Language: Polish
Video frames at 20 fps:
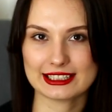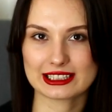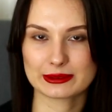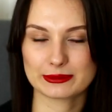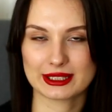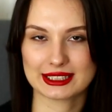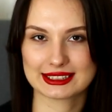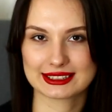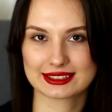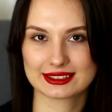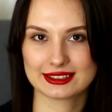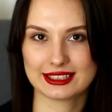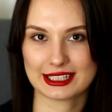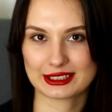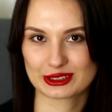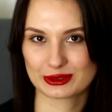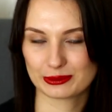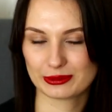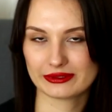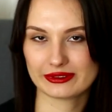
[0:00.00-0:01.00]
natomiast y,
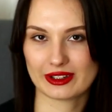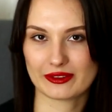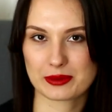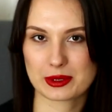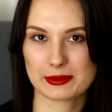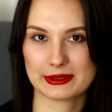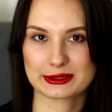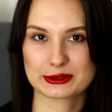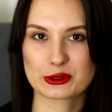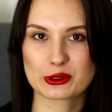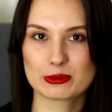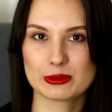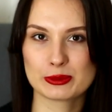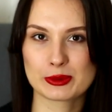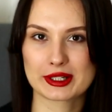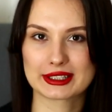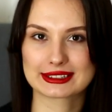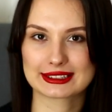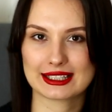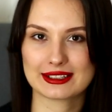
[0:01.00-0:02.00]
jak to bywa w przypadku Kuby
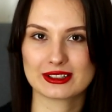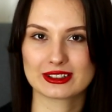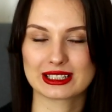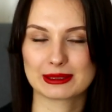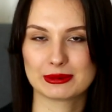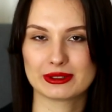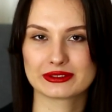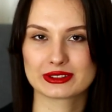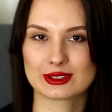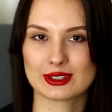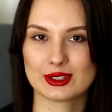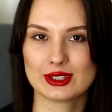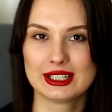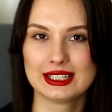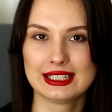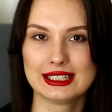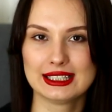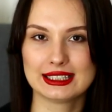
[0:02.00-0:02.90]
Małeckiego, na pewno